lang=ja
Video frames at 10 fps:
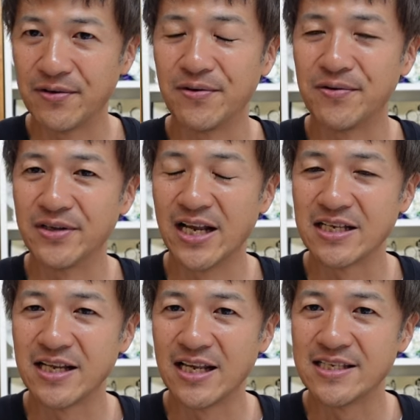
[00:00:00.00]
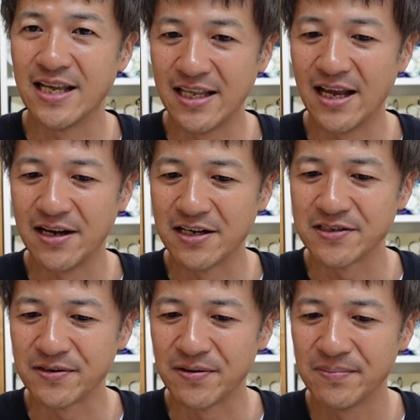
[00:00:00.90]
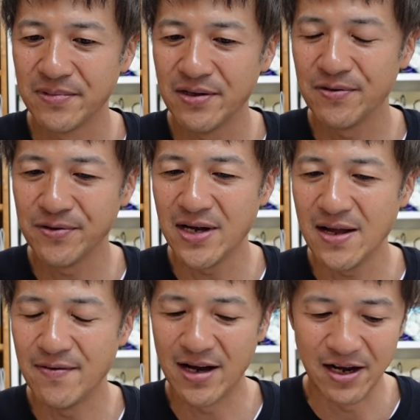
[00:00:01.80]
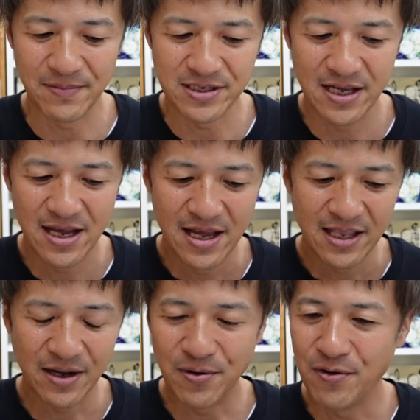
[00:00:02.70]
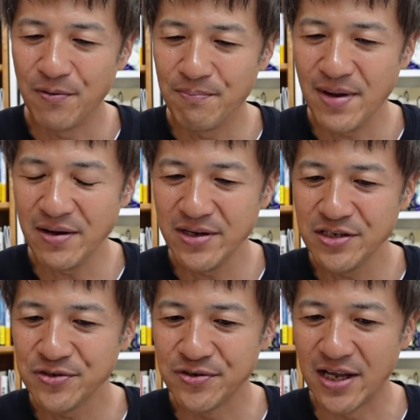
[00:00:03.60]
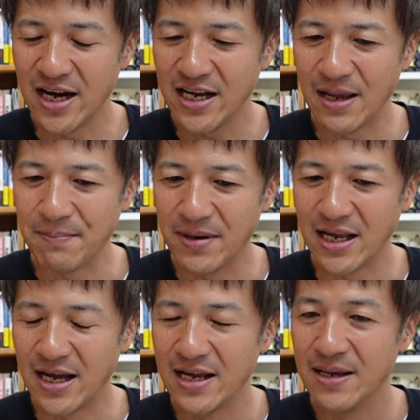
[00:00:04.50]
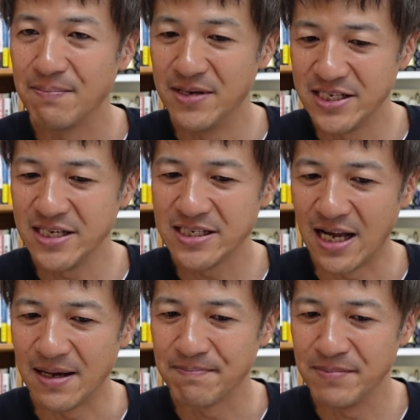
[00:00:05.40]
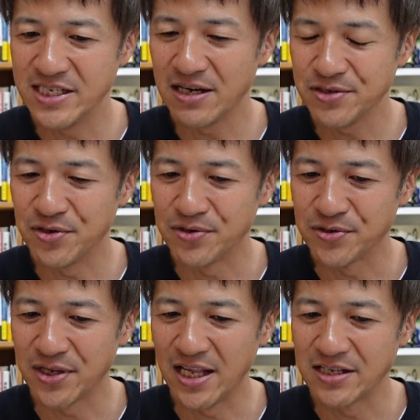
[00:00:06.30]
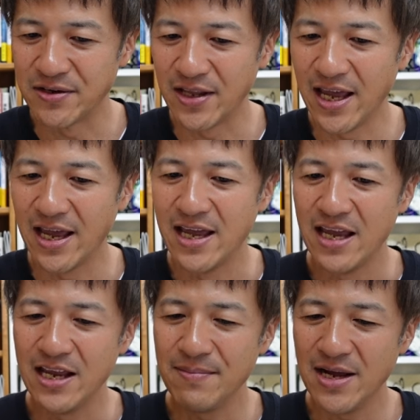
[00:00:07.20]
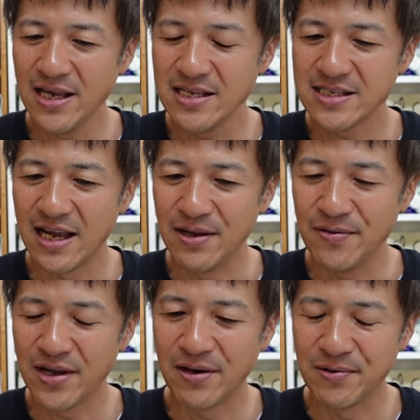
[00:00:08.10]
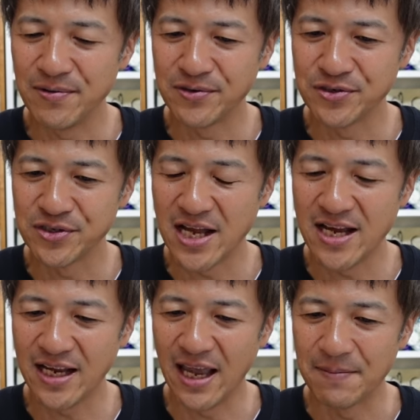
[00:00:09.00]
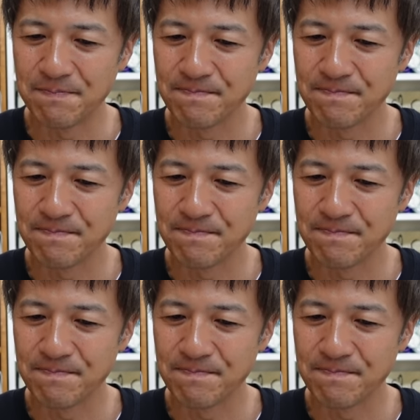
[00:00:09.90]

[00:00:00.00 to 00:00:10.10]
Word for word: るということなんですね。全体からすると。っていうことが分かります。で、これ627件、まだ未審査、未着手の状態ですので、今現在463件